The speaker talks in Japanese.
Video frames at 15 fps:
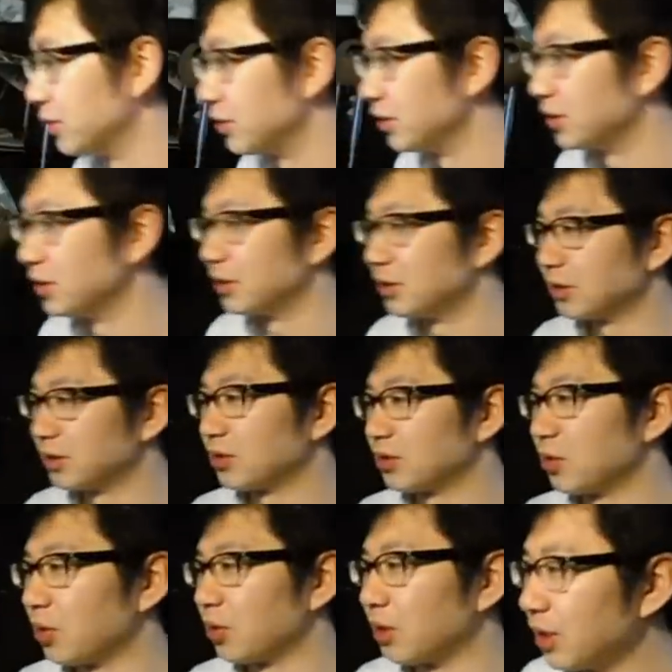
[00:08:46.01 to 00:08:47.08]
うん、そ
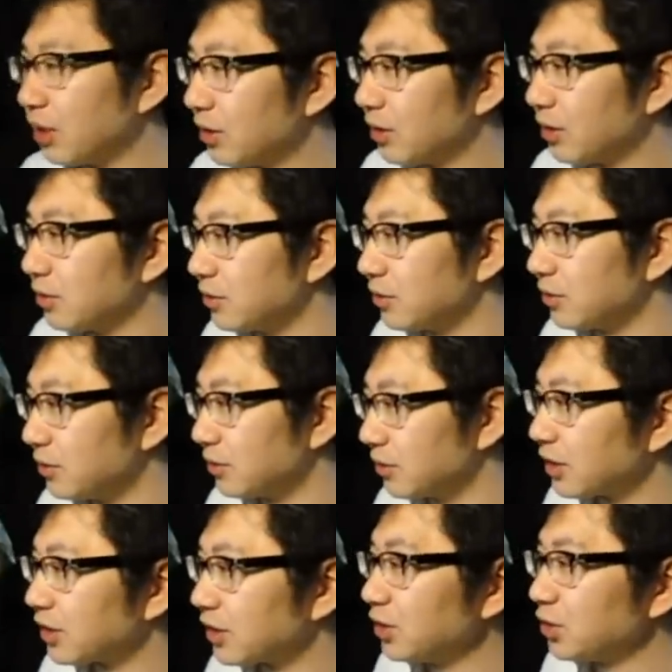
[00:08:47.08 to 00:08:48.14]
うだね。うん、
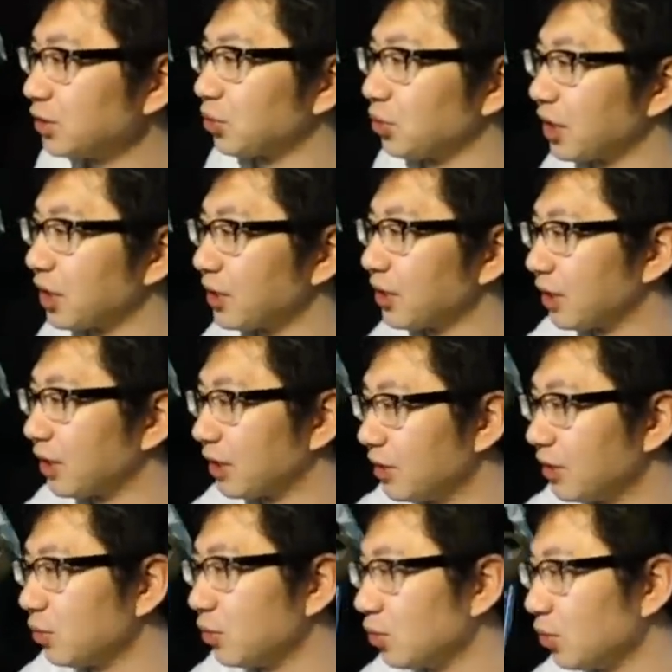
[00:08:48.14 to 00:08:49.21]
あ、35に限らない
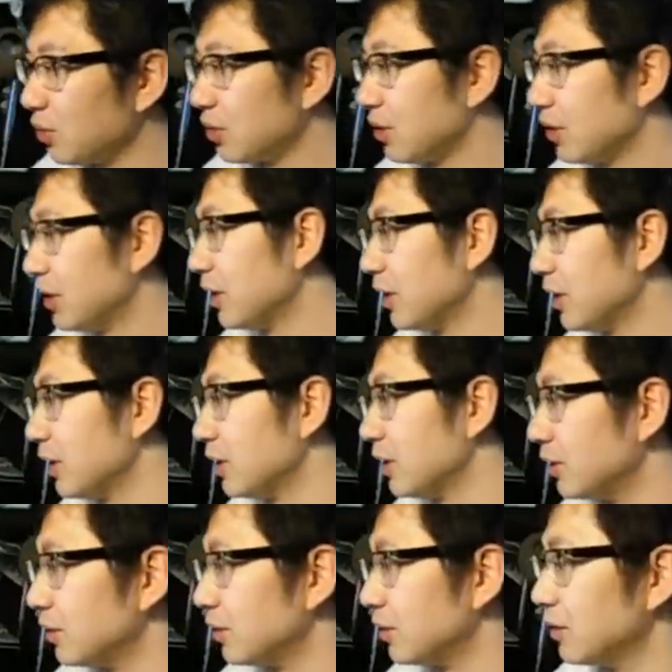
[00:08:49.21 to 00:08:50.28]
本当う
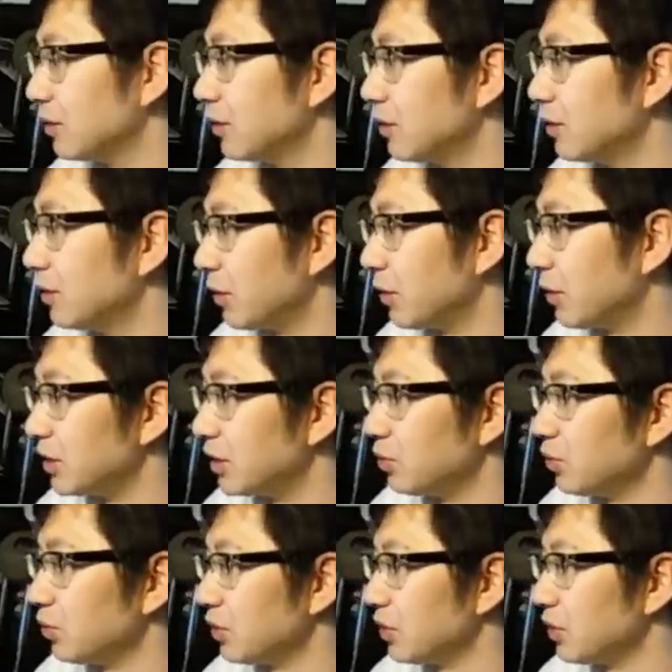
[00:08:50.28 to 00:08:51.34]
ん、まあ自
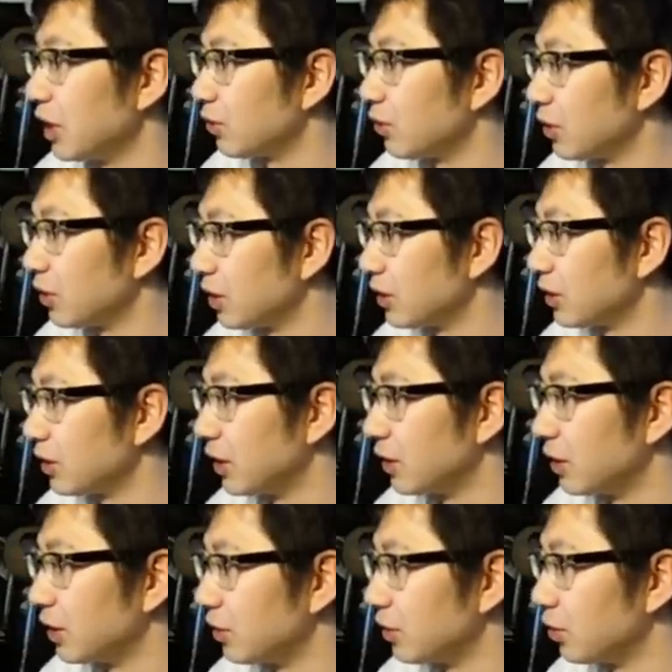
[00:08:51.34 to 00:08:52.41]
分以外のね、年
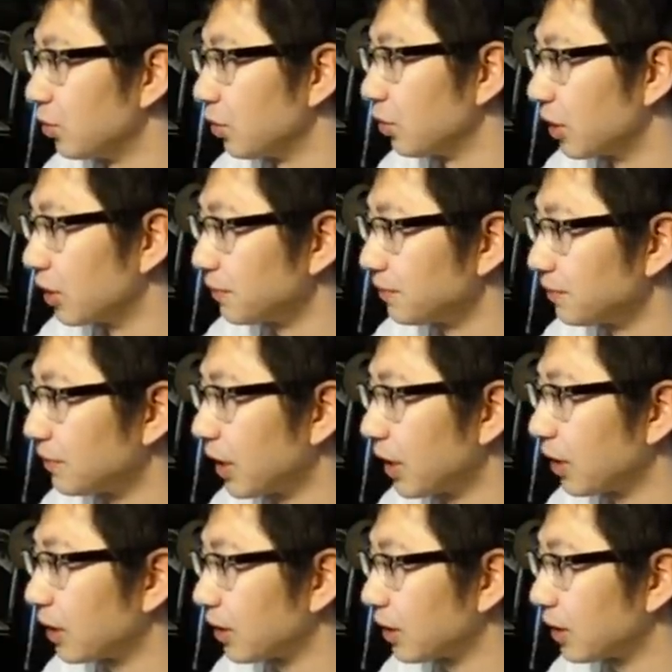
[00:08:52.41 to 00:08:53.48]
齢っていうのは、な
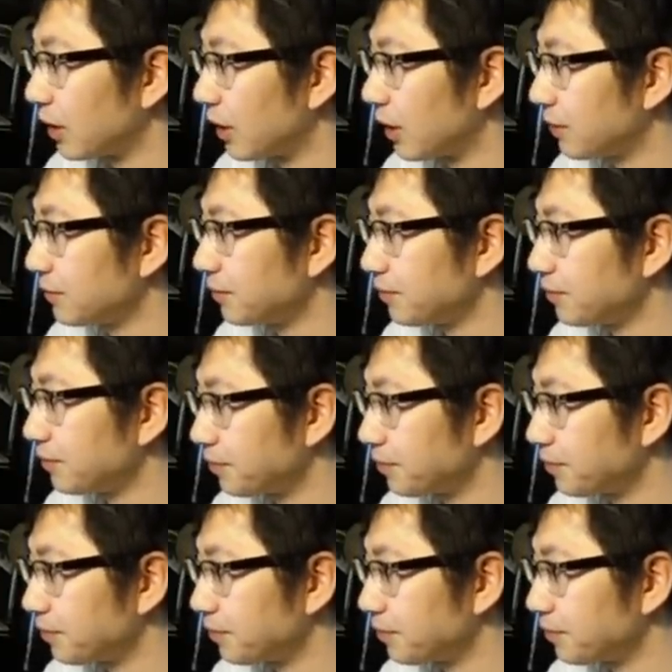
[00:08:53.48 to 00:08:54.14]
かなか、うん。